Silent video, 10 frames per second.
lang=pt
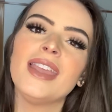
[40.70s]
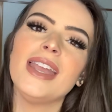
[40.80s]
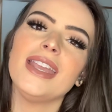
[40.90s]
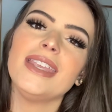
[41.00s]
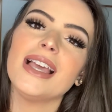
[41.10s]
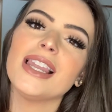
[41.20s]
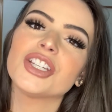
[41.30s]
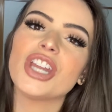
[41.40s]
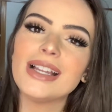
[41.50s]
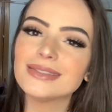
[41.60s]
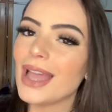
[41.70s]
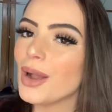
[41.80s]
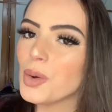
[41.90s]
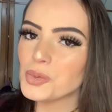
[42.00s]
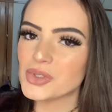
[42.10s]
E ela já tá
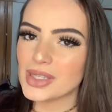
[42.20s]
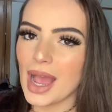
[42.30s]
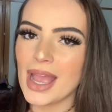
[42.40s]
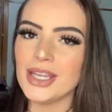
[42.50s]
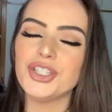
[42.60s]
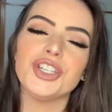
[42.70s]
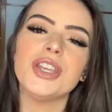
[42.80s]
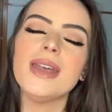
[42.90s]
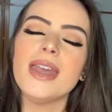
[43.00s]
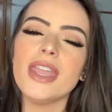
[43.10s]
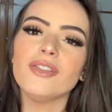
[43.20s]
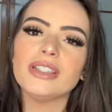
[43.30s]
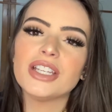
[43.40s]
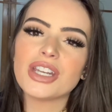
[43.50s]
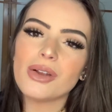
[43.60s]
com site. Eu vou
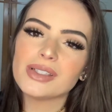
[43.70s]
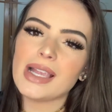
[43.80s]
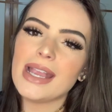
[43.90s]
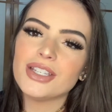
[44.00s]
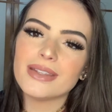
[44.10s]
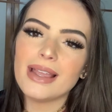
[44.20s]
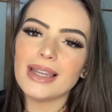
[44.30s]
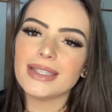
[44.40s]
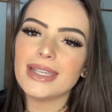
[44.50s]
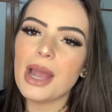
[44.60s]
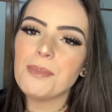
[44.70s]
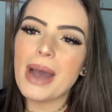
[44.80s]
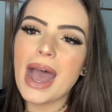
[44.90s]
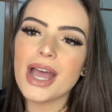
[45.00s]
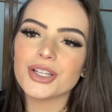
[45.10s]
deixar o site dela aqui
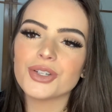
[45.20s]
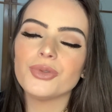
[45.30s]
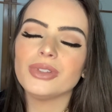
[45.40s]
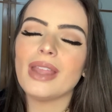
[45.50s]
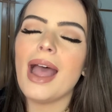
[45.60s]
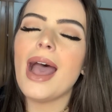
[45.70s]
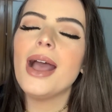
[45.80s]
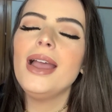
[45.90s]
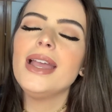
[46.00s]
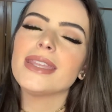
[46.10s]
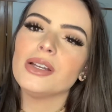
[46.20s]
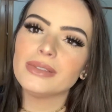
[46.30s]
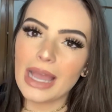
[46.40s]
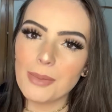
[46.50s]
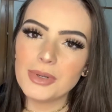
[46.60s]
abaixo, tá? Que é o
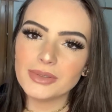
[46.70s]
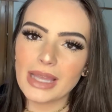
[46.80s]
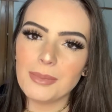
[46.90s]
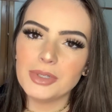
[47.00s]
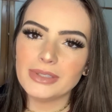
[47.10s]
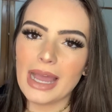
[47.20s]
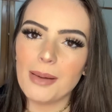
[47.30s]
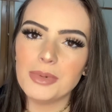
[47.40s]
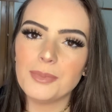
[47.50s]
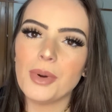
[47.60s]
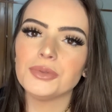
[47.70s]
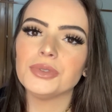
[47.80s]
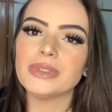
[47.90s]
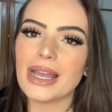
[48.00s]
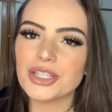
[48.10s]

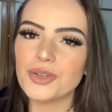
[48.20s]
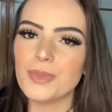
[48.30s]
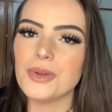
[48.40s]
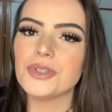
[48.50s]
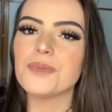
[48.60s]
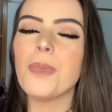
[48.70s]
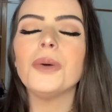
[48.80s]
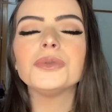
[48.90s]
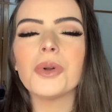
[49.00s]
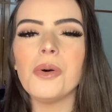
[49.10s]
www.tatibeauty.com.br.